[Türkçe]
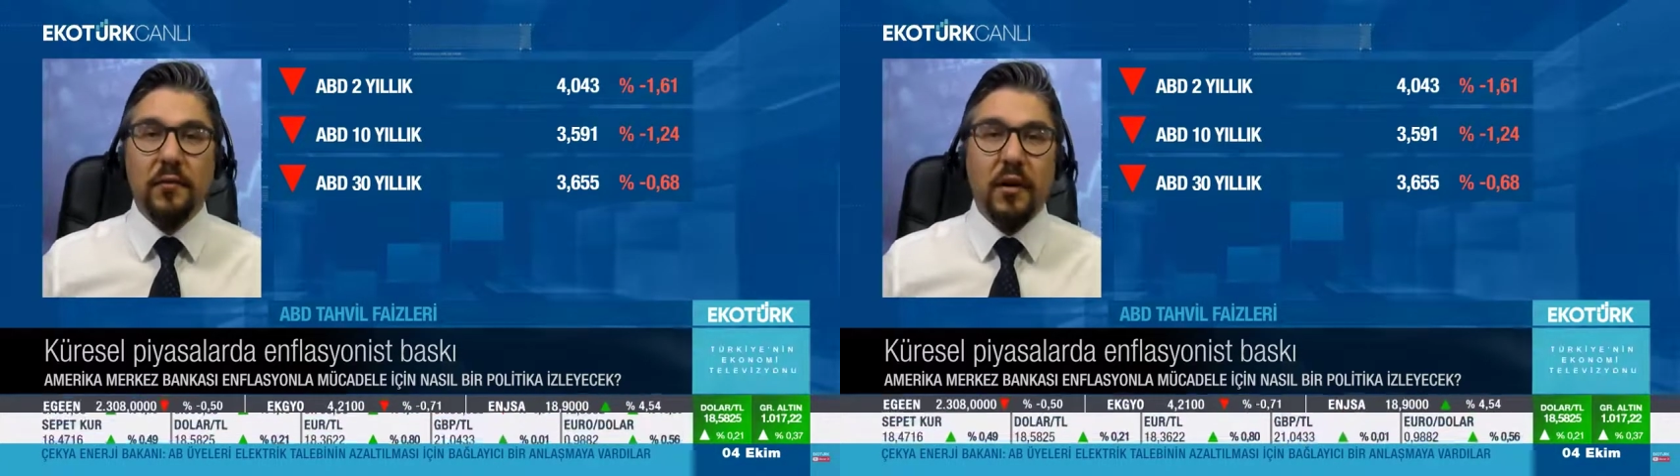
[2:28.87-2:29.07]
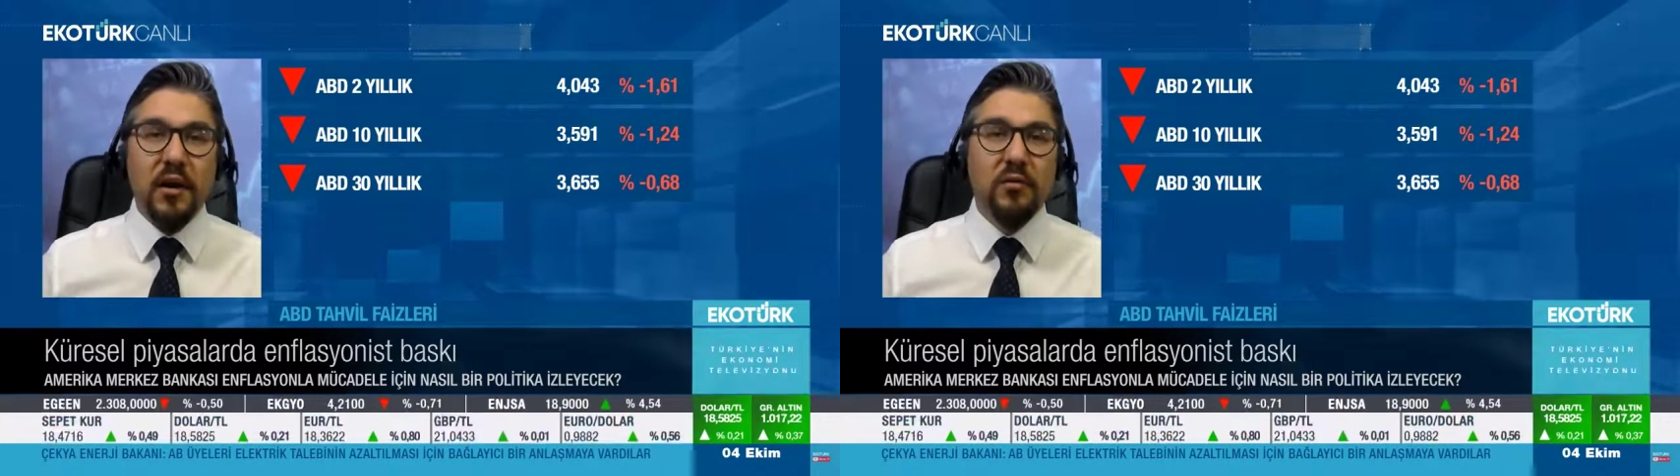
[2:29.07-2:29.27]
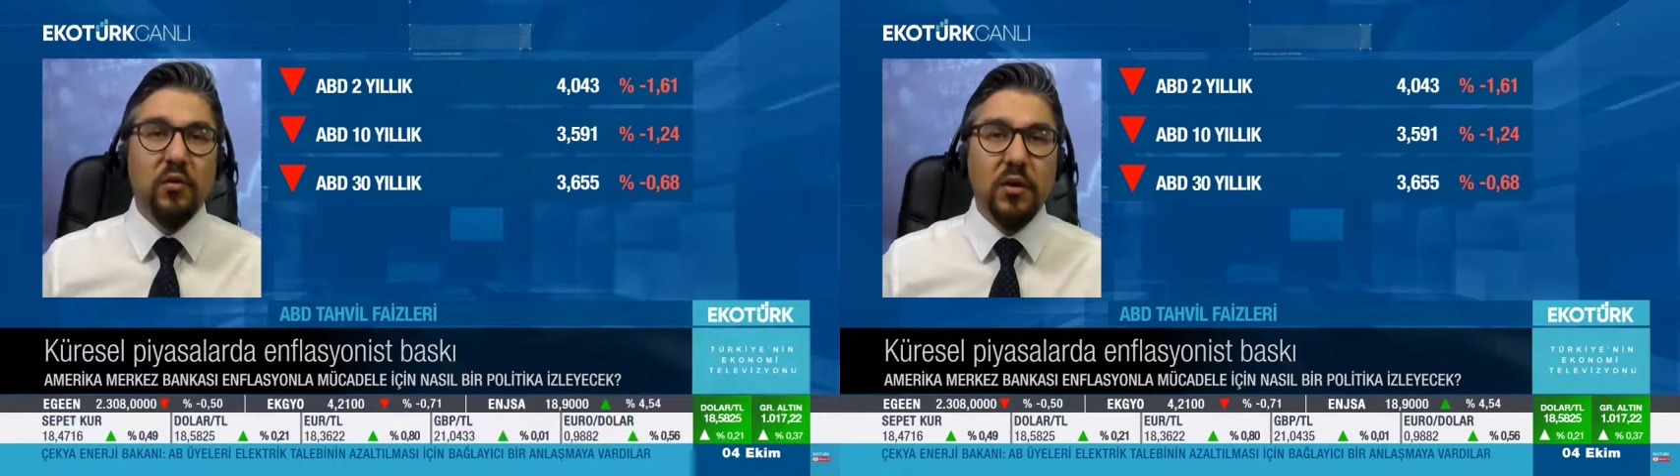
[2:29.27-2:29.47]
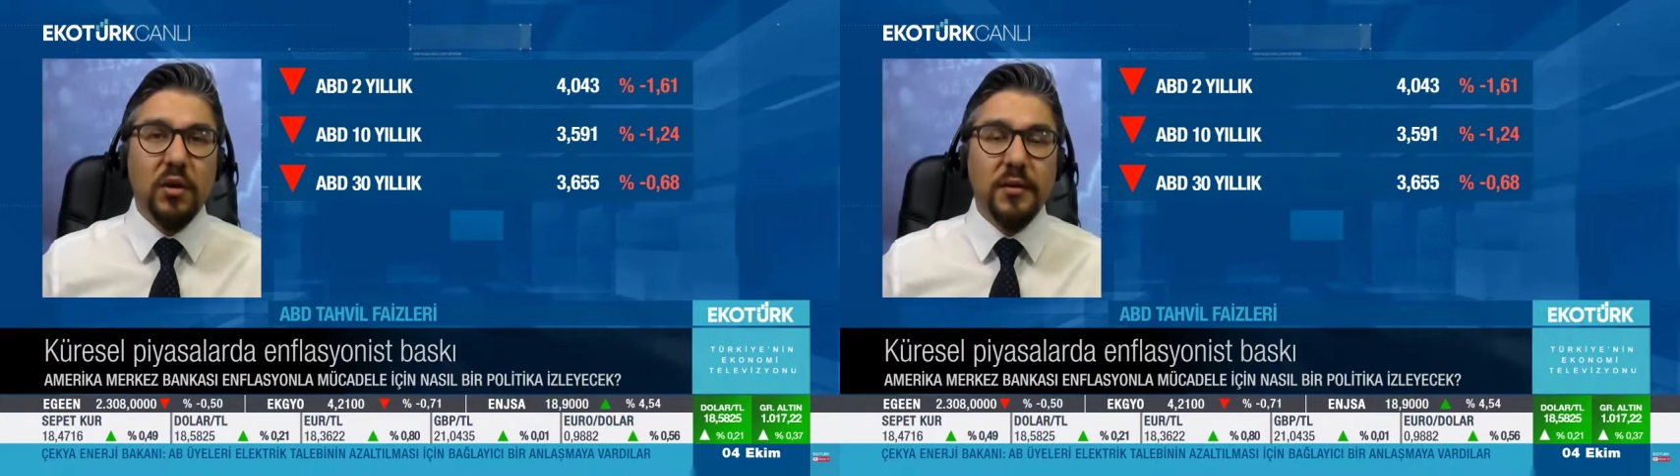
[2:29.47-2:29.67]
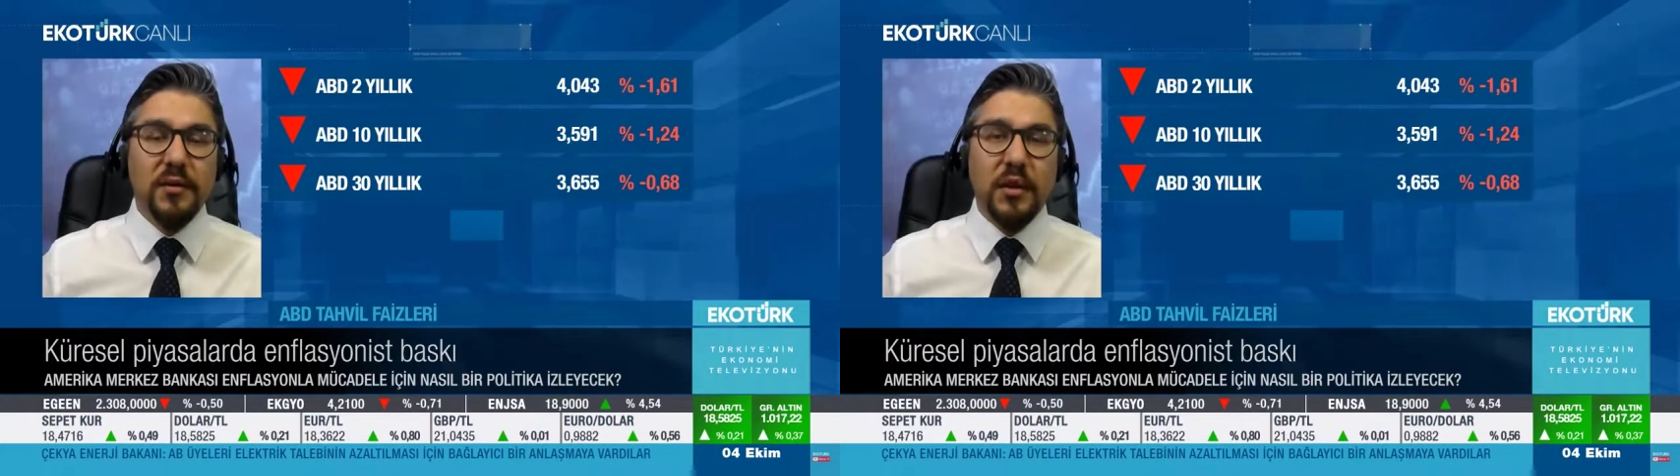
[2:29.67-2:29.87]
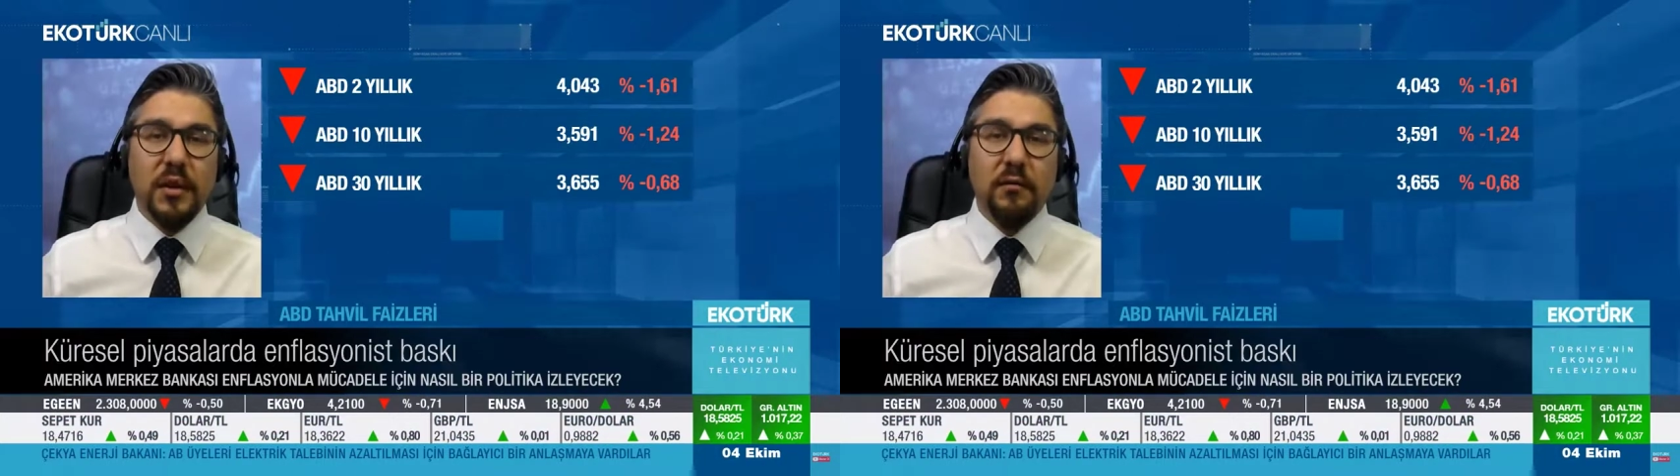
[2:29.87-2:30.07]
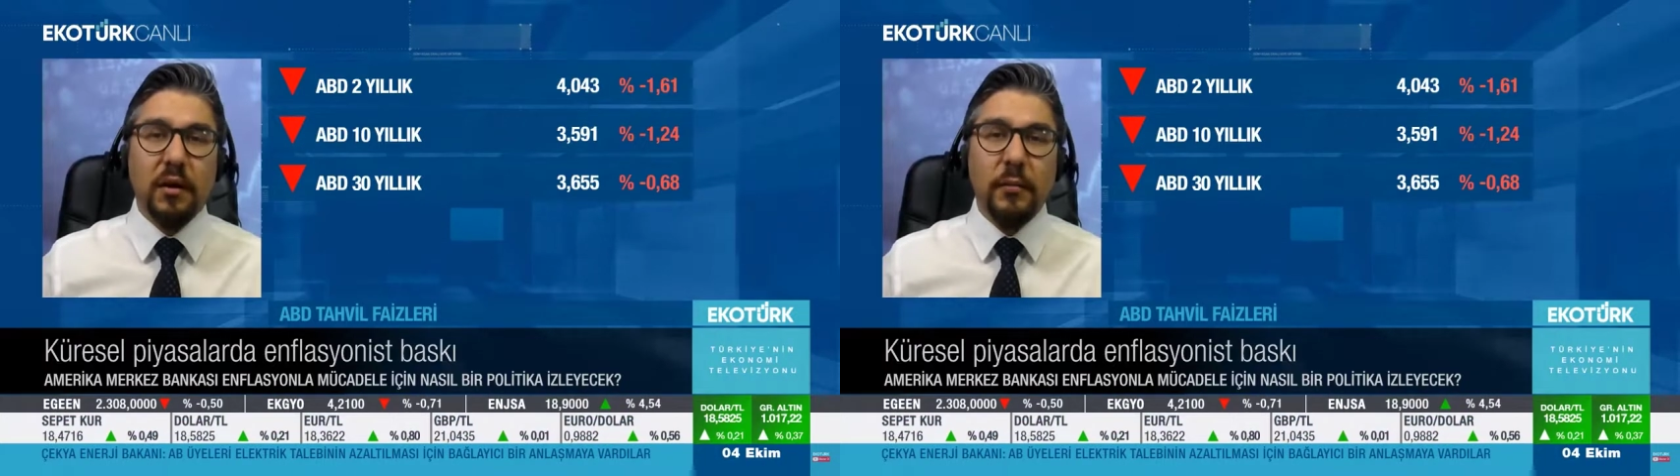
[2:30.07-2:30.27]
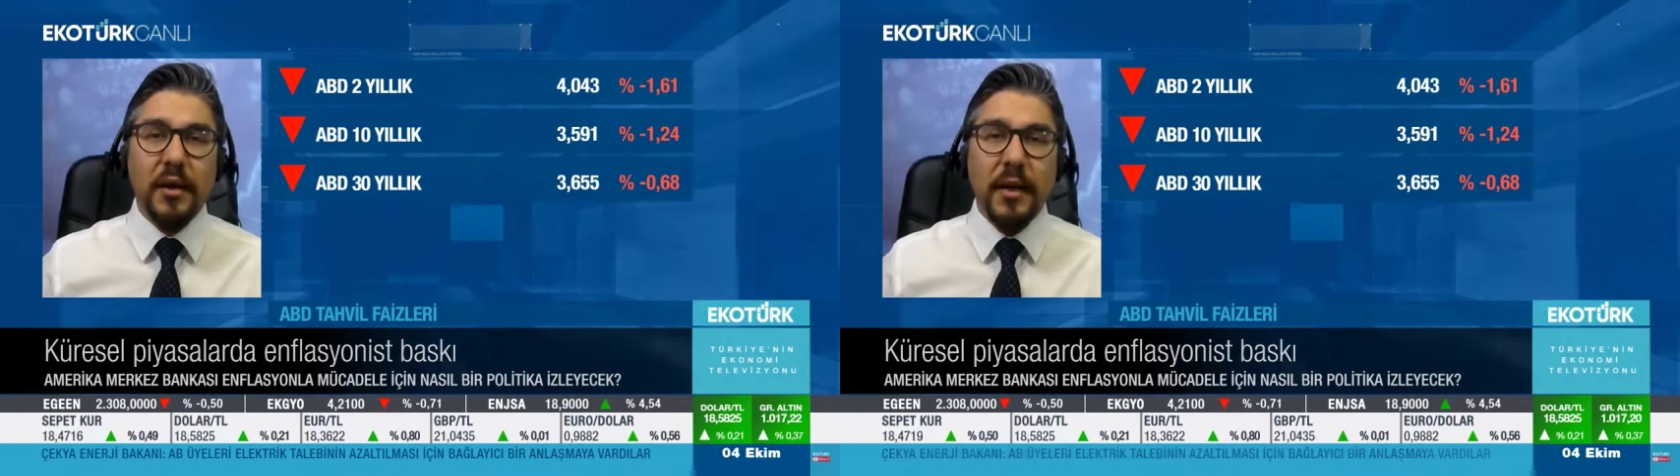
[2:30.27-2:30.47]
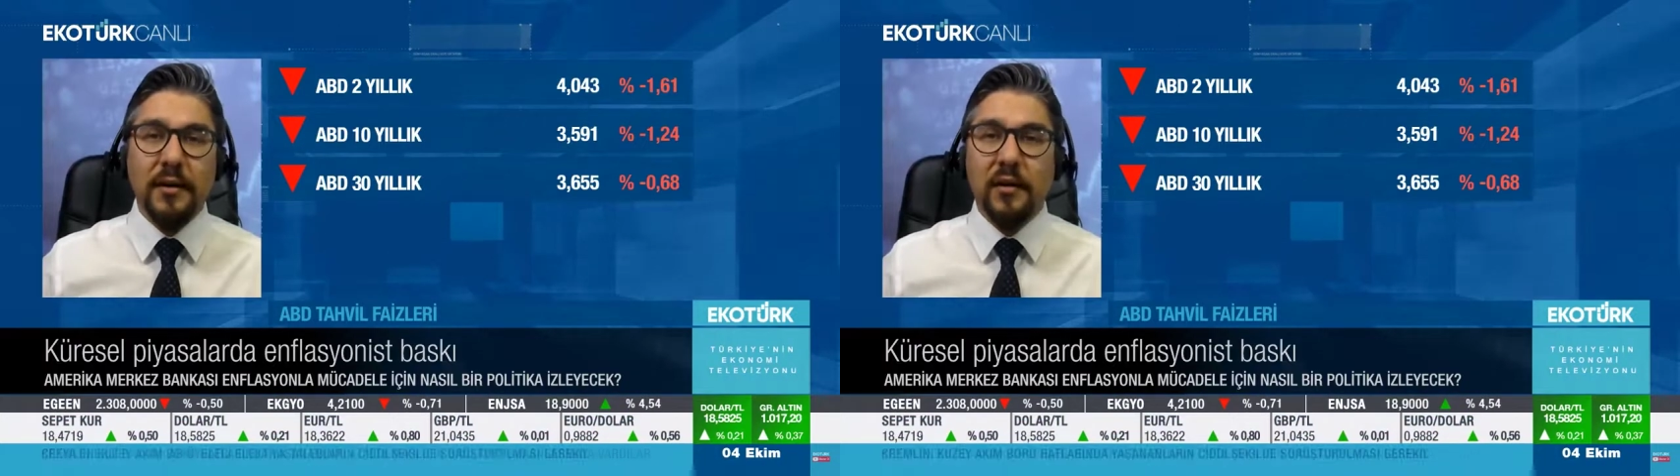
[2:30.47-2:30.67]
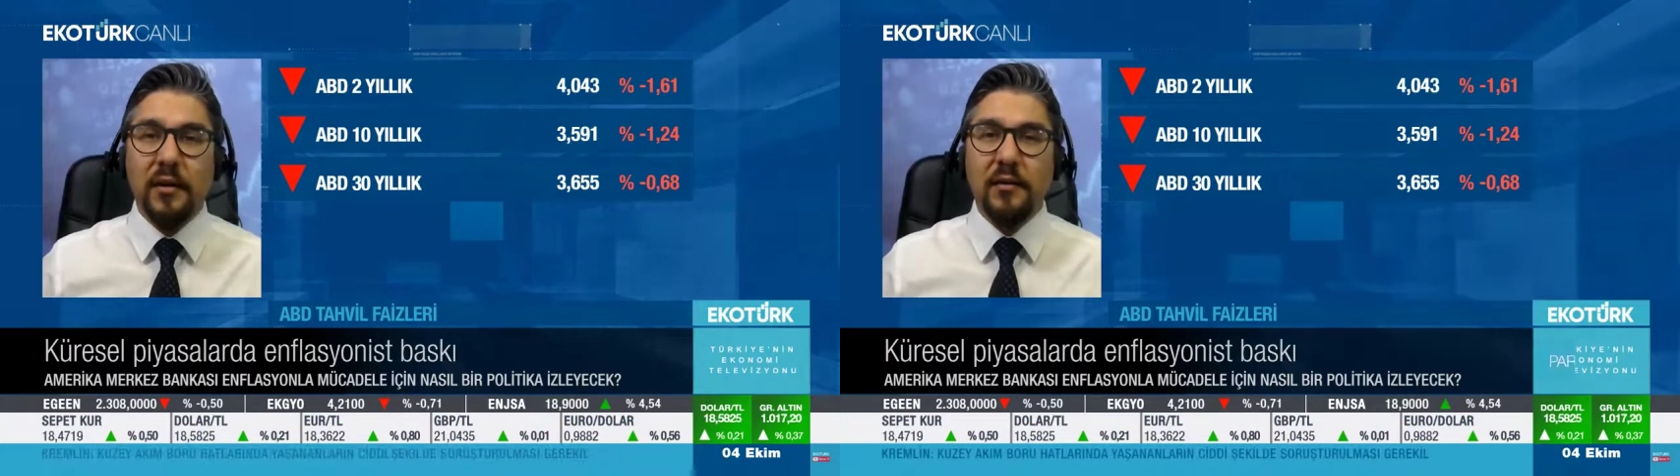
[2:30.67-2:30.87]
faiz tonlamasına devam
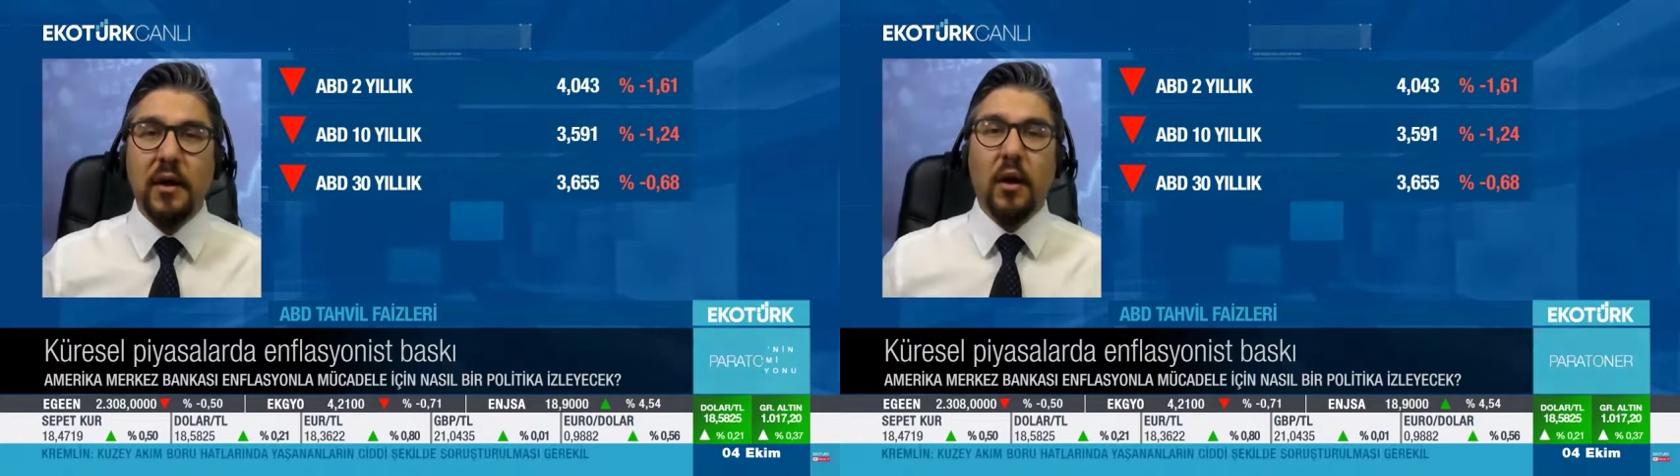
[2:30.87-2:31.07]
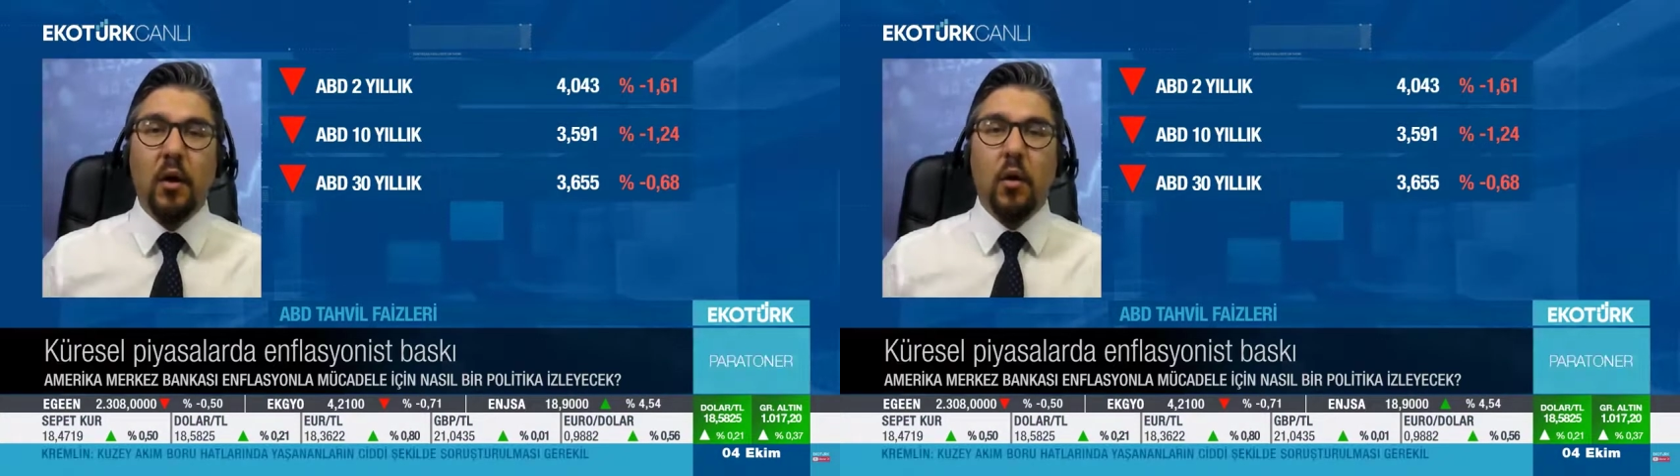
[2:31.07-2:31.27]
ederseniz